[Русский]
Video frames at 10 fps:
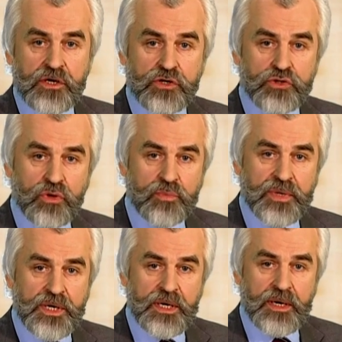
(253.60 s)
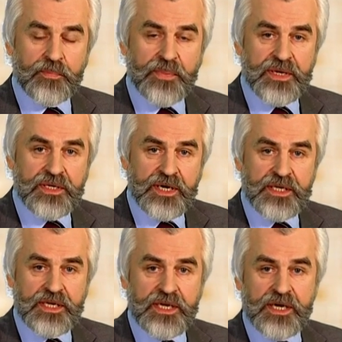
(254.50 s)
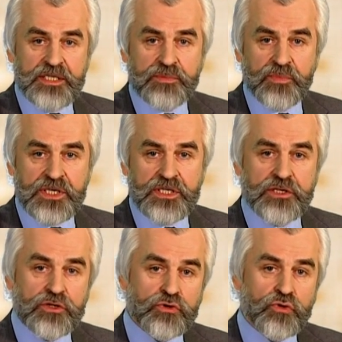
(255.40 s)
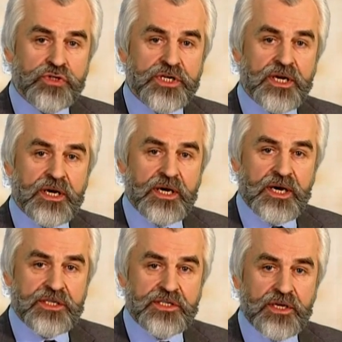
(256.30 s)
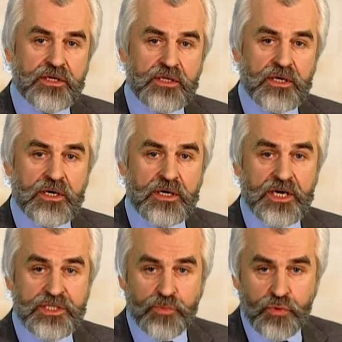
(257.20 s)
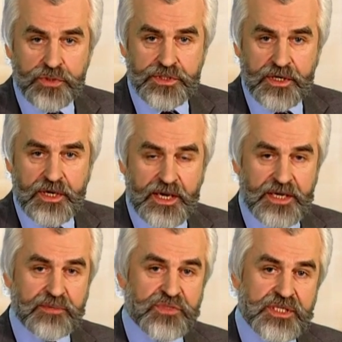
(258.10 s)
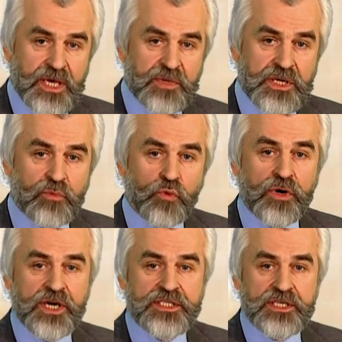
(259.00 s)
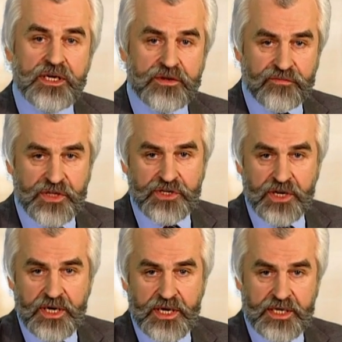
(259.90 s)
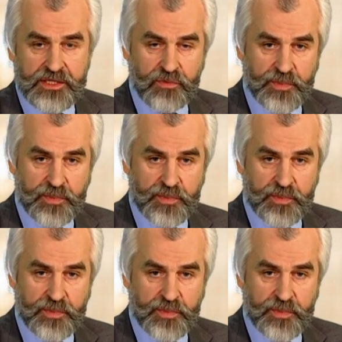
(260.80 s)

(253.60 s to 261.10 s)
чтобы понять и осмыслить, что же хотел Господь этим знаменем указать в начале этого